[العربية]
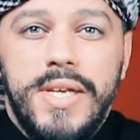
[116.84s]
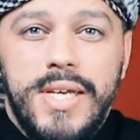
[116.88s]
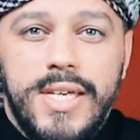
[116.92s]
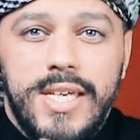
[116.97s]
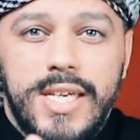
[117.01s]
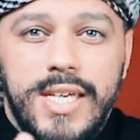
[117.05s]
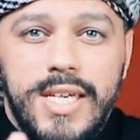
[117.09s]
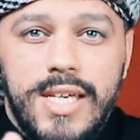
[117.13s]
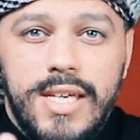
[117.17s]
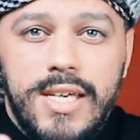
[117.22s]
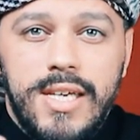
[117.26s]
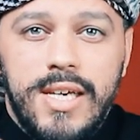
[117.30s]

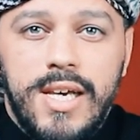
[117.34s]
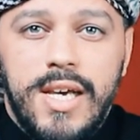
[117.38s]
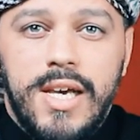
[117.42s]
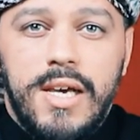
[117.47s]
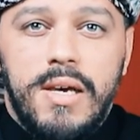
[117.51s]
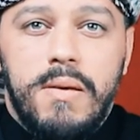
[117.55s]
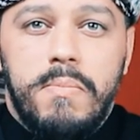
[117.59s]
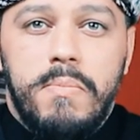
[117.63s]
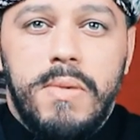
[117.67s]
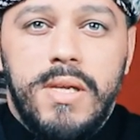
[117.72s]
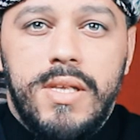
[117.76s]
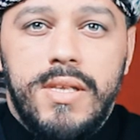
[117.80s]
آه،
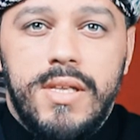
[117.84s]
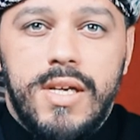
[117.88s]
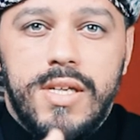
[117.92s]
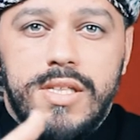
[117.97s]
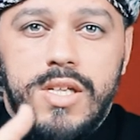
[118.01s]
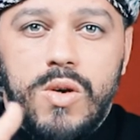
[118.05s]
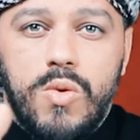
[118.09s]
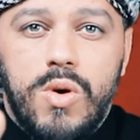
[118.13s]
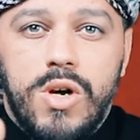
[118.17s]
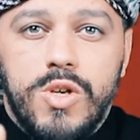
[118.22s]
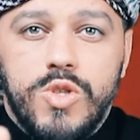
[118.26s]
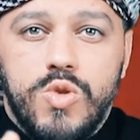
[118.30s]
من
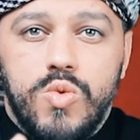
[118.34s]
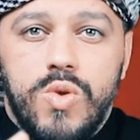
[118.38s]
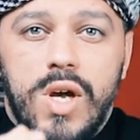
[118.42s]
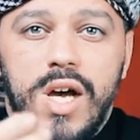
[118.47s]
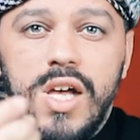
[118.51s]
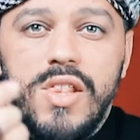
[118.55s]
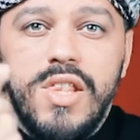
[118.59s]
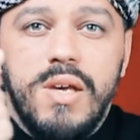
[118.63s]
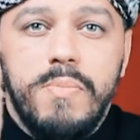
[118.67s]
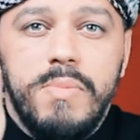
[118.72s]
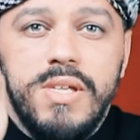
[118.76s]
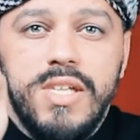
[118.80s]
التواصل
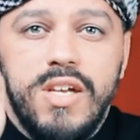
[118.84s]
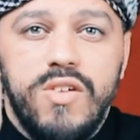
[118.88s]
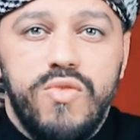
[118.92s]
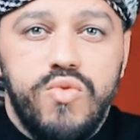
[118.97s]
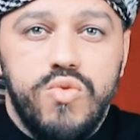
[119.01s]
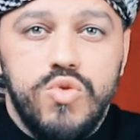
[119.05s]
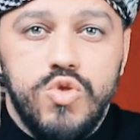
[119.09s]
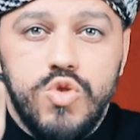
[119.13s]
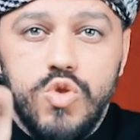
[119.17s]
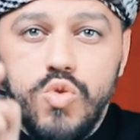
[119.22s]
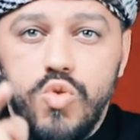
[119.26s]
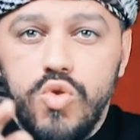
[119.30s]
هذا من
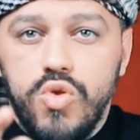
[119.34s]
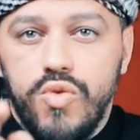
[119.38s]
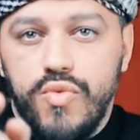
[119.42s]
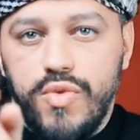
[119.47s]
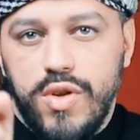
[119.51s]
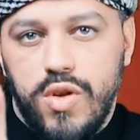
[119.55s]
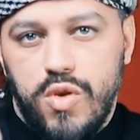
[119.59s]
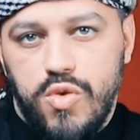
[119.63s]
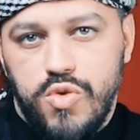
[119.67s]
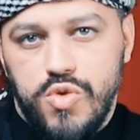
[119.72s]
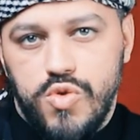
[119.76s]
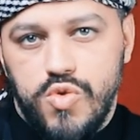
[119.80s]
الفجور في
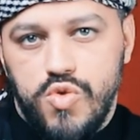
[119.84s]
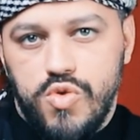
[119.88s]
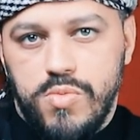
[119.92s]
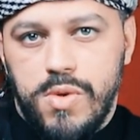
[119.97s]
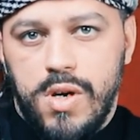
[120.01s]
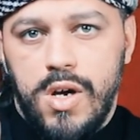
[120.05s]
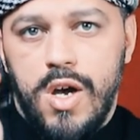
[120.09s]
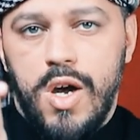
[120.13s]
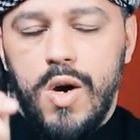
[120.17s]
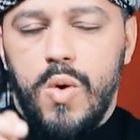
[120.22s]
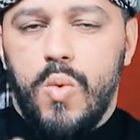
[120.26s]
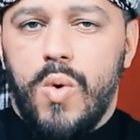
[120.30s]

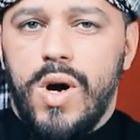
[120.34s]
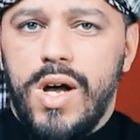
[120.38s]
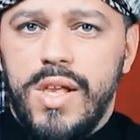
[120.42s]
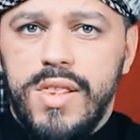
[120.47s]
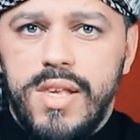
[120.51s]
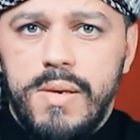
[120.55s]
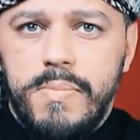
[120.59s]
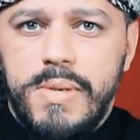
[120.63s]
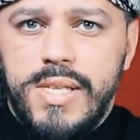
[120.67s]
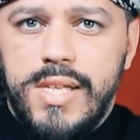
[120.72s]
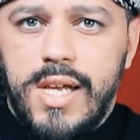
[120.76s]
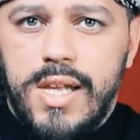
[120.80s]
الخصومة
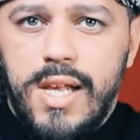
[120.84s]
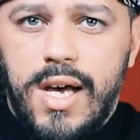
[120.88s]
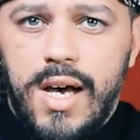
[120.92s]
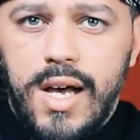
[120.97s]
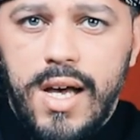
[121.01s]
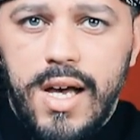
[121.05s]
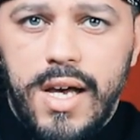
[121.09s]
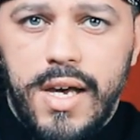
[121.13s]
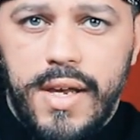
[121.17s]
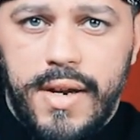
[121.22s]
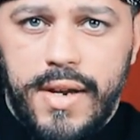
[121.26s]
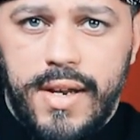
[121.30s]
وهذا من
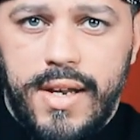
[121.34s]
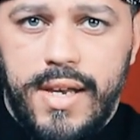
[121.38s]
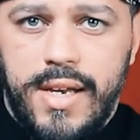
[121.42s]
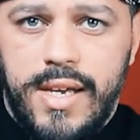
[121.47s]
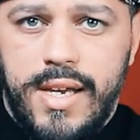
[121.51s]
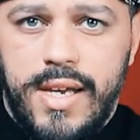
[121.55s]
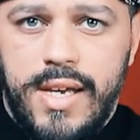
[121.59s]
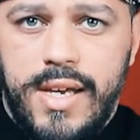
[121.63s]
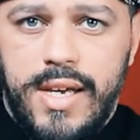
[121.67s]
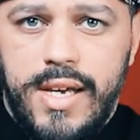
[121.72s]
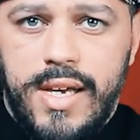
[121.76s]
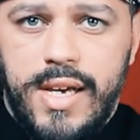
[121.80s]
العار
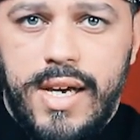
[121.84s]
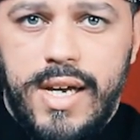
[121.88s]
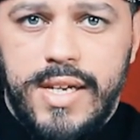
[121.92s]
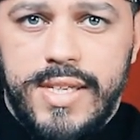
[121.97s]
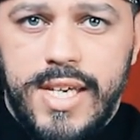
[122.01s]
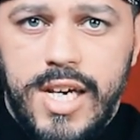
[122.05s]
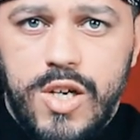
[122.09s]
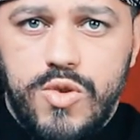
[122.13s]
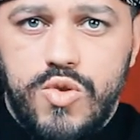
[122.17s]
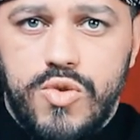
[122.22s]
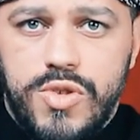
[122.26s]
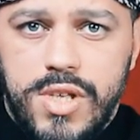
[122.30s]
أن
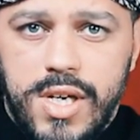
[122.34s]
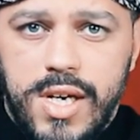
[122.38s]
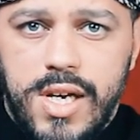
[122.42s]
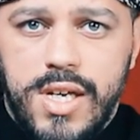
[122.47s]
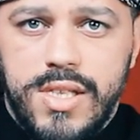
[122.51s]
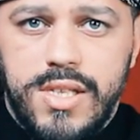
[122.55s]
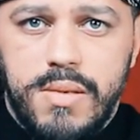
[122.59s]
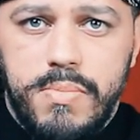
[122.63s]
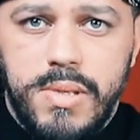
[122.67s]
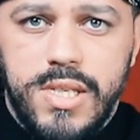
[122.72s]
يحدث هذا